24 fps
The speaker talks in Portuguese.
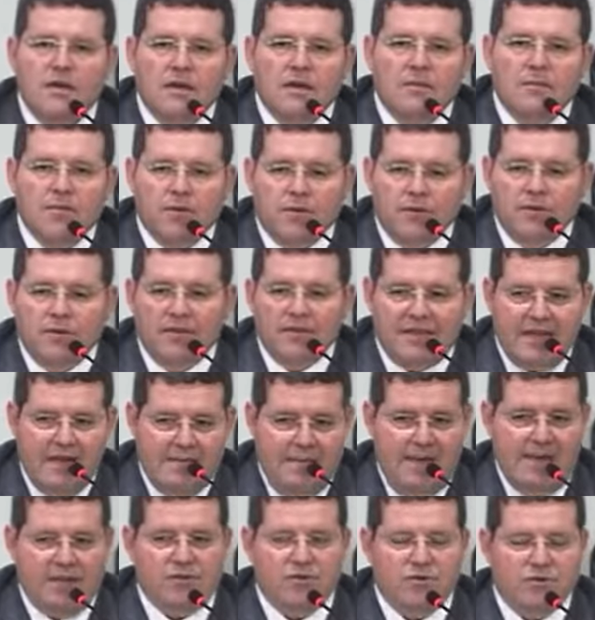por
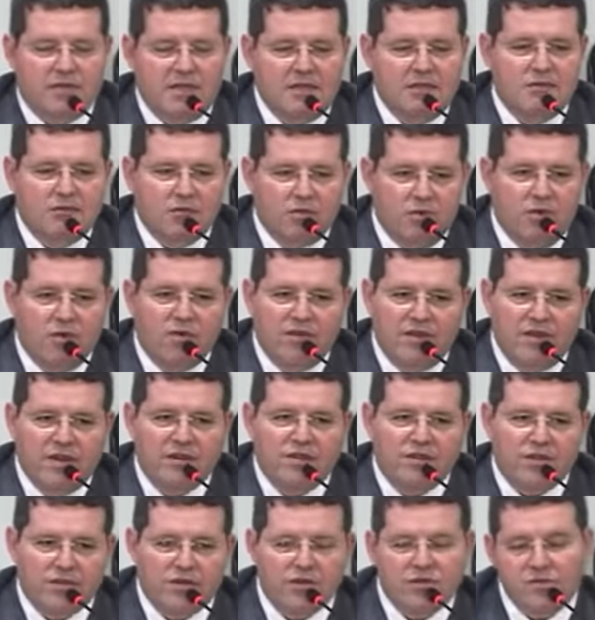intermédio de, do convênio
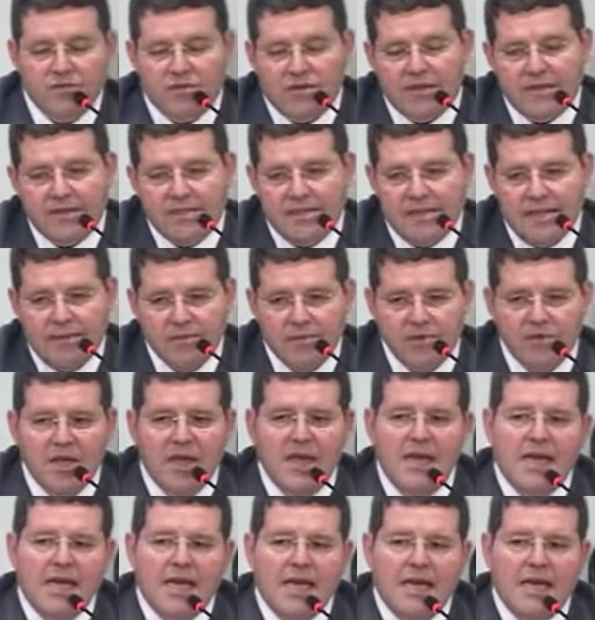que nós conhecemos.
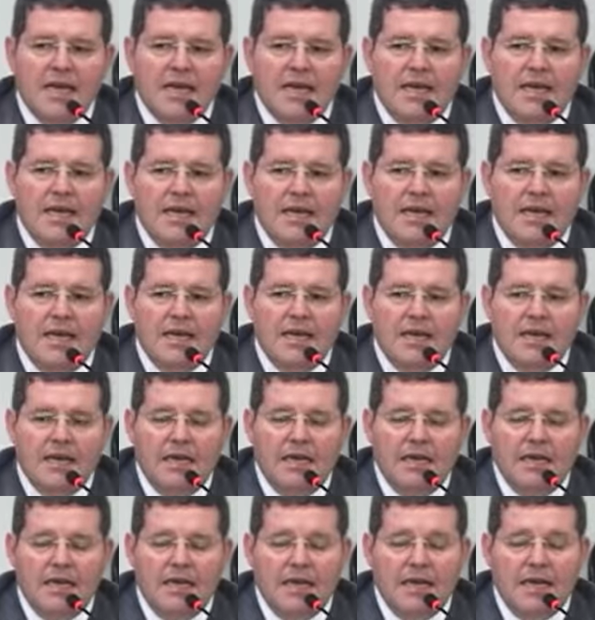
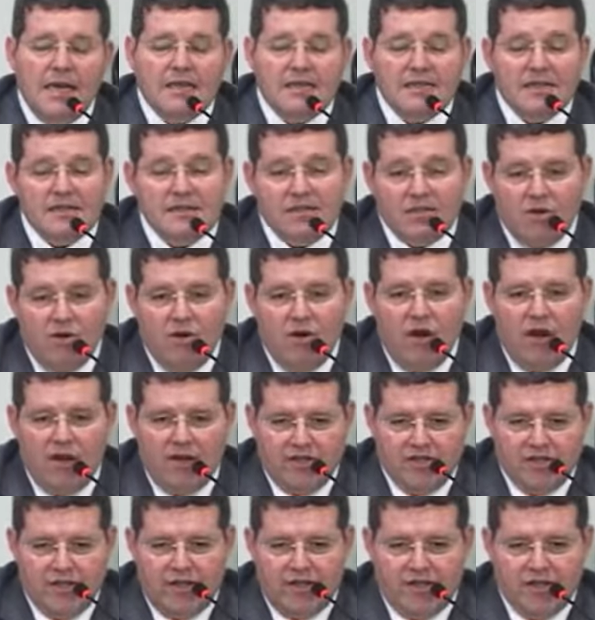E, e essa senhora,
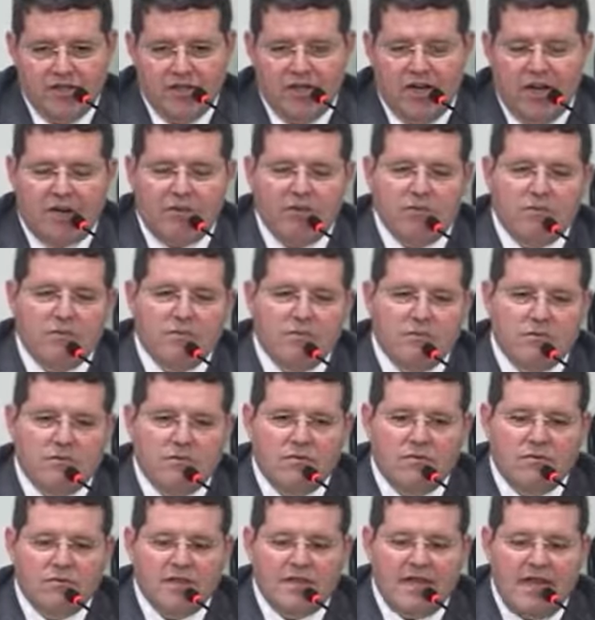já, já com,
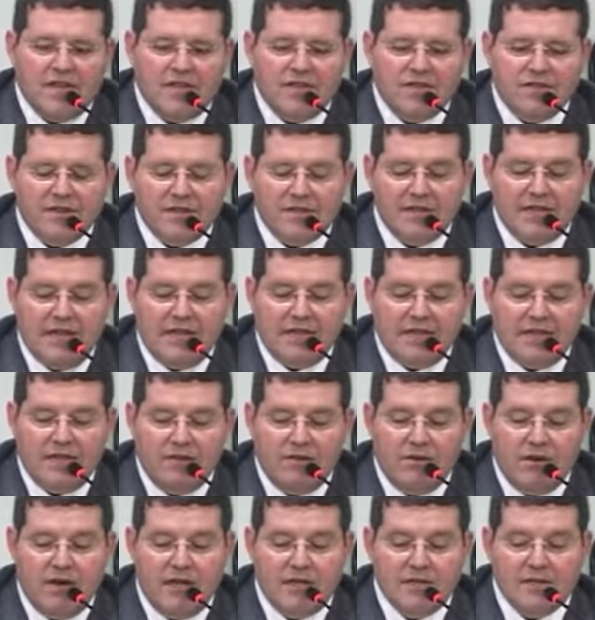com, idade avançada na
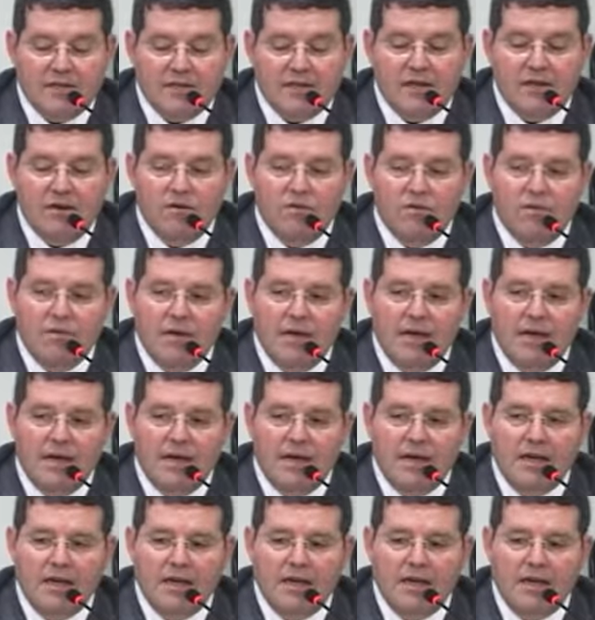ocasião,
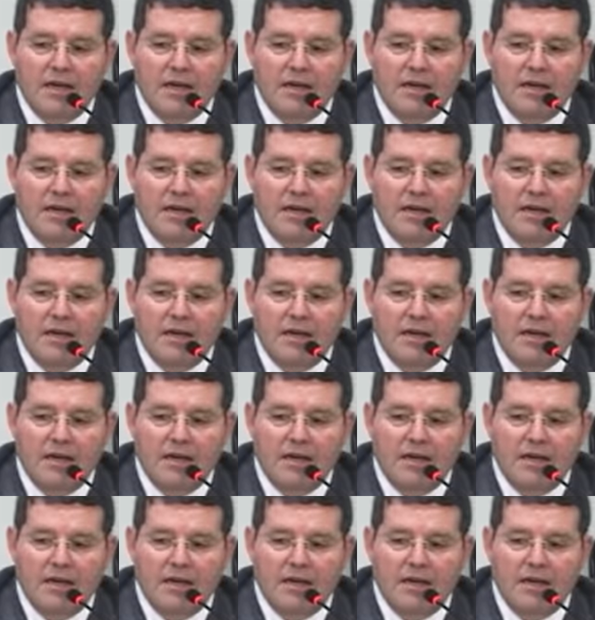é,